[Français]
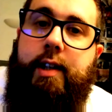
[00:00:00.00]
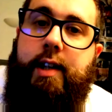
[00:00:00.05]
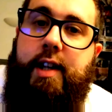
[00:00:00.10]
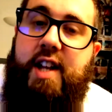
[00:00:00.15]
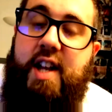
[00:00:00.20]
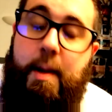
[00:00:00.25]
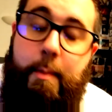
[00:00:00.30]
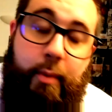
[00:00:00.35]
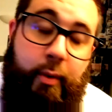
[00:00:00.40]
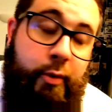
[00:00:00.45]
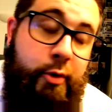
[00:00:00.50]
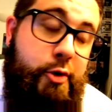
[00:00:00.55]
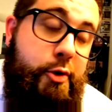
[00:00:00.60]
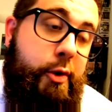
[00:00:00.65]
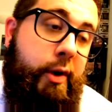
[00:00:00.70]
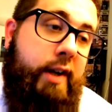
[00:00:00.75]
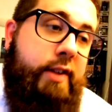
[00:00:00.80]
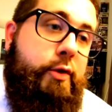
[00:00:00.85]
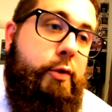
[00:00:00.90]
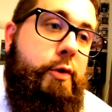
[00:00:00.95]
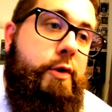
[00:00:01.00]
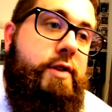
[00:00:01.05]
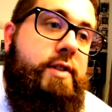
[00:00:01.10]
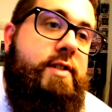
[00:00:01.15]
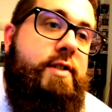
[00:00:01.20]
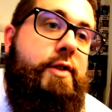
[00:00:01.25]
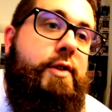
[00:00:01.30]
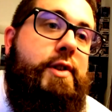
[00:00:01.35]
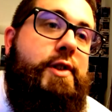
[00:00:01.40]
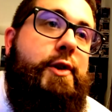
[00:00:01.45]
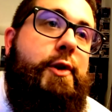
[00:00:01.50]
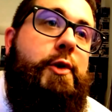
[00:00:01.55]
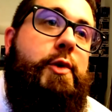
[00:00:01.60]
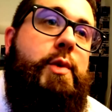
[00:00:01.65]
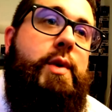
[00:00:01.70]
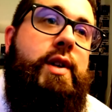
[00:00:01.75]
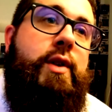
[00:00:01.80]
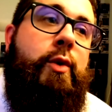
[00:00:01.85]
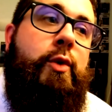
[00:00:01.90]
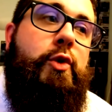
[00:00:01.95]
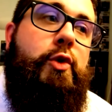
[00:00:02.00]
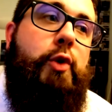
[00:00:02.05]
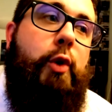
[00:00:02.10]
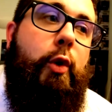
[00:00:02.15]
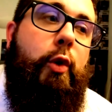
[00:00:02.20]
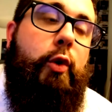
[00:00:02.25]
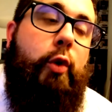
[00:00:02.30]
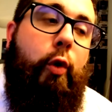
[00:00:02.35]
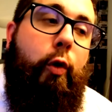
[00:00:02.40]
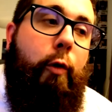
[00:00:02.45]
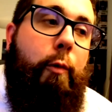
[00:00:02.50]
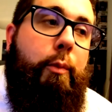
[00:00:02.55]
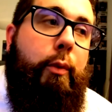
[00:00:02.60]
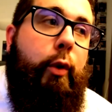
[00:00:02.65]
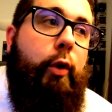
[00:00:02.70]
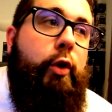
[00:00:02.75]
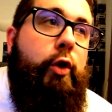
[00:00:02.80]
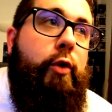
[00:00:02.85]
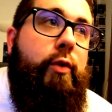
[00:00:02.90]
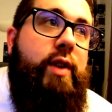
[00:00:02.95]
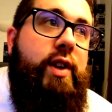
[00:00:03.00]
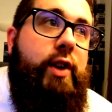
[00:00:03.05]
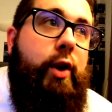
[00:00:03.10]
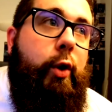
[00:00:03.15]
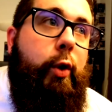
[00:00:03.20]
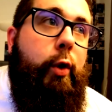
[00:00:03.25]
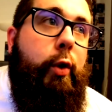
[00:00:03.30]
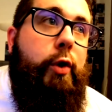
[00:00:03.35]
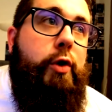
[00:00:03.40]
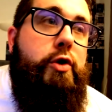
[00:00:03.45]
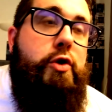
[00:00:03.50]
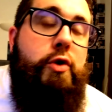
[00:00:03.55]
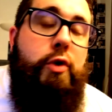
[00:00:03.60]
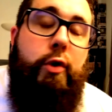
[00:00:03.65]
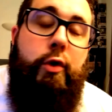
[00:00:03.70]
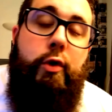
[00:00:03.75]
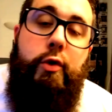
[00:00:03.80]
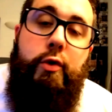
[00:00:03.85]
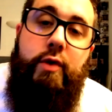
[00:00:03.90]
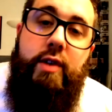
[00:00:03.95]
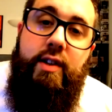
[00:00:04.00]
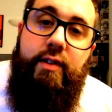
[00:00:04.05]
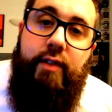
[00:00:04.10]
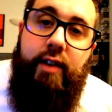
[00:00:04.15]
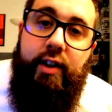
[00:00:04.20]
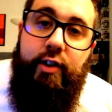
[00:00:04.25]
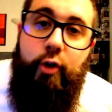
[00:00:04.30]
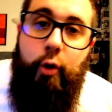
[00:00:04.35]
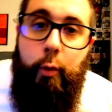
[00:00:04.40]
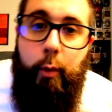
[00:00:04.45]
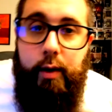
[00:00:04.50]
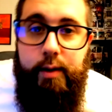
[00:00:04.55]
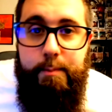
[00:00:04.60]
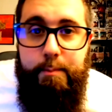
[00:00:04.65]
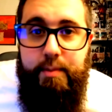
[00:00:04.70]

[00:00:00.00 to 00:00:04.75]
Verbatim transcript: Et bonjour à tous, aujourd'hui on se retrouve pour une vidéo sur l'univers de One